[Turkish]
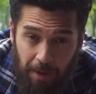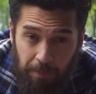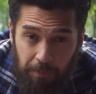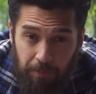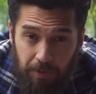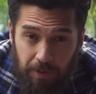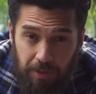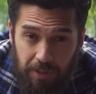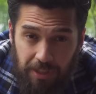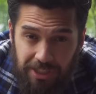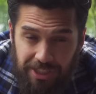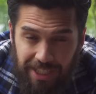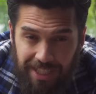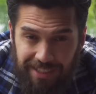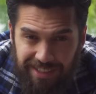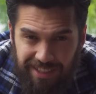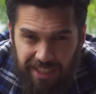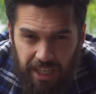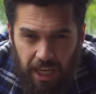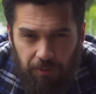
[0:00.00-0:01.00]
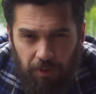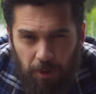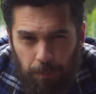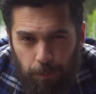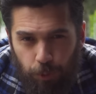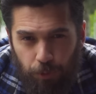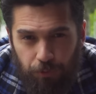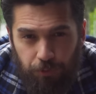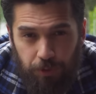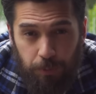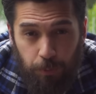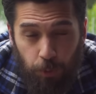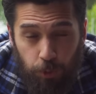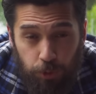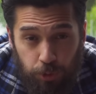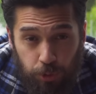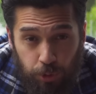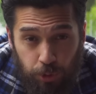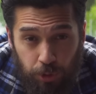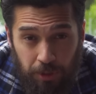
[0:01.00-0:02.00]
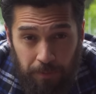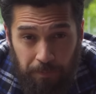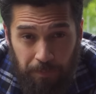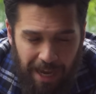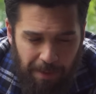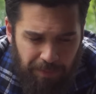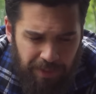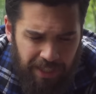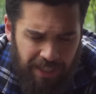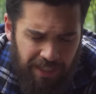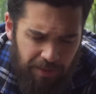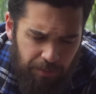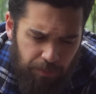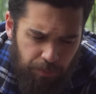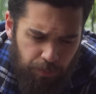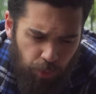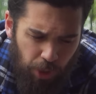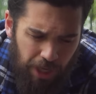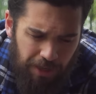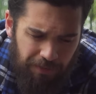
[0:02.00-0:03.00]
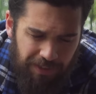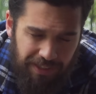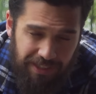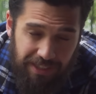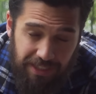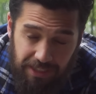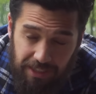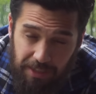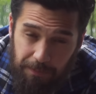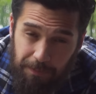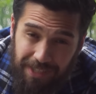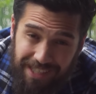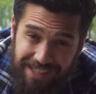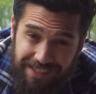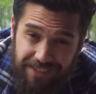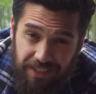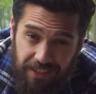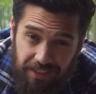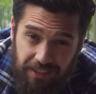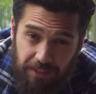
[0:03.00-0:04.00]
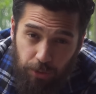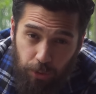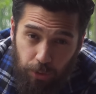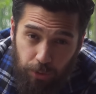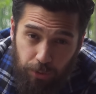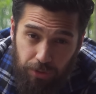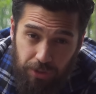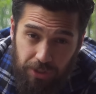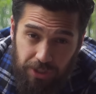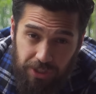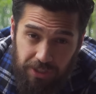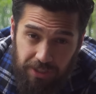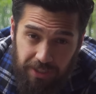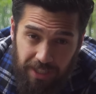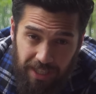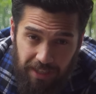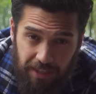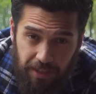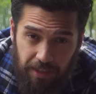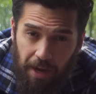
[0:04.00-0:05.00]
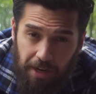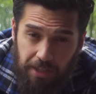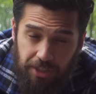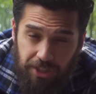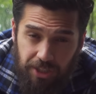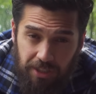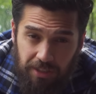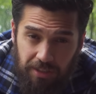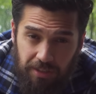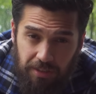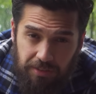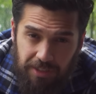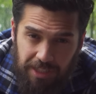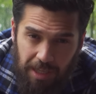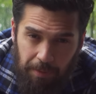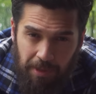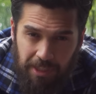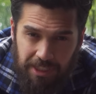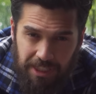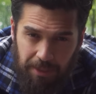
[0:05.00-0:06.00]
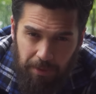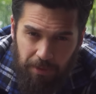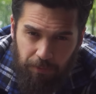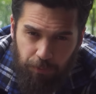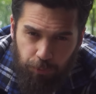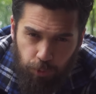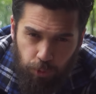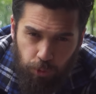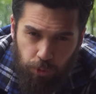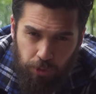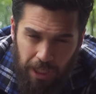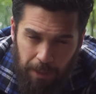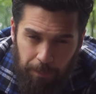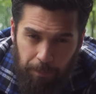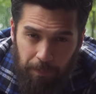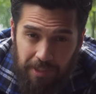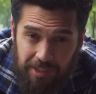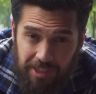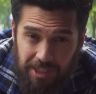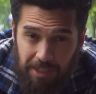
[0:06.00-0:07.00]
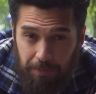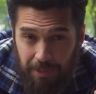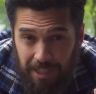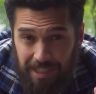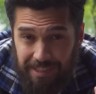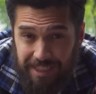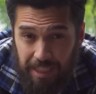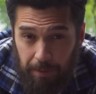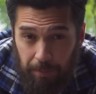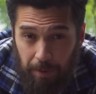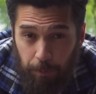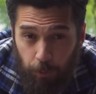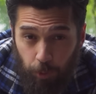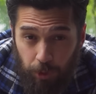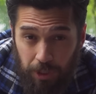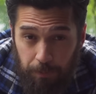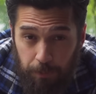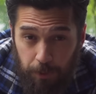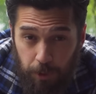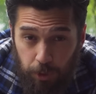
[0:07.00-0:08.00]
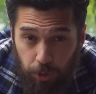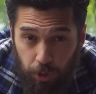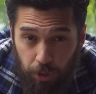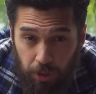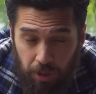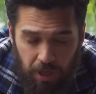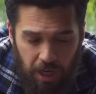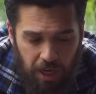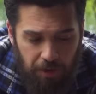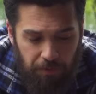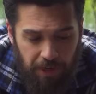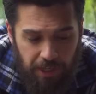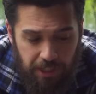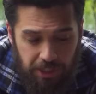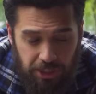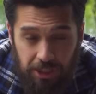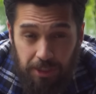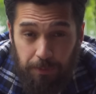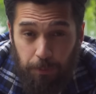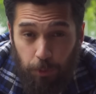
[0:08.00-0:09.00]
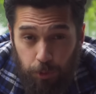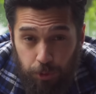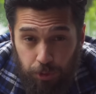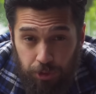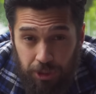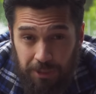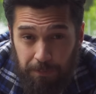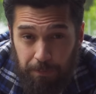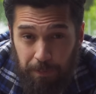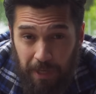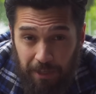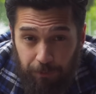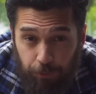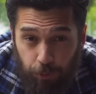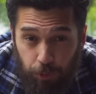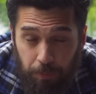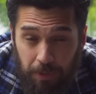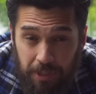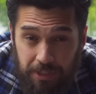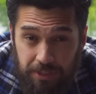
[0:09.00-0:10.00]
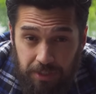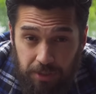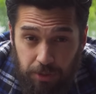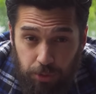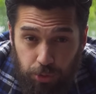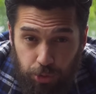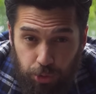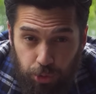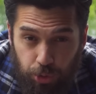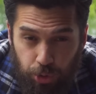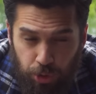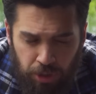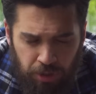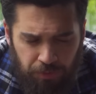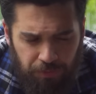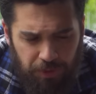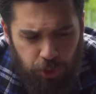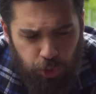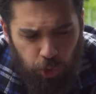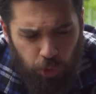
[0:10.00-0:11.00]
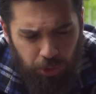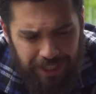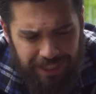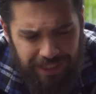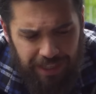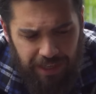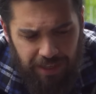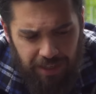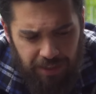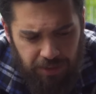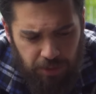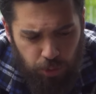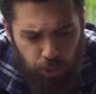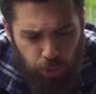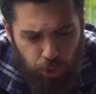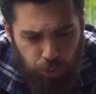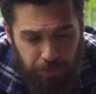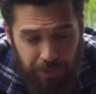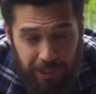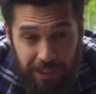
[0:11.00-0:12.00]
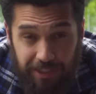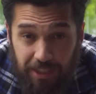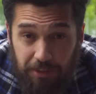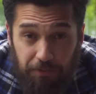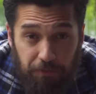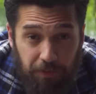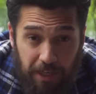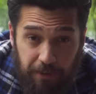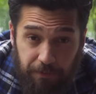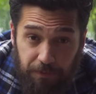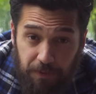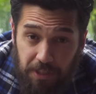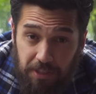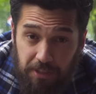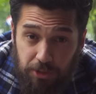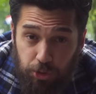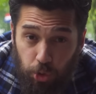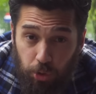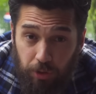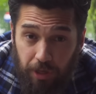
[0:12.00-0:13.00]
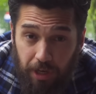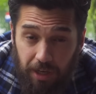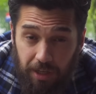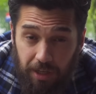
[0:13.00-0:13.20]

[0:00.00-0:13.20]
hem içerideki hava profili bozuluyor. Hem de bu havanın içinde biraz yakıt olduğu için de aracın zaman zaman vuruntu yapmasına bile sebep olabiliyor. Hava akışını bozduğu için performansını düşürüyor ve çok ilerlediği durumlarda valfleriniz çok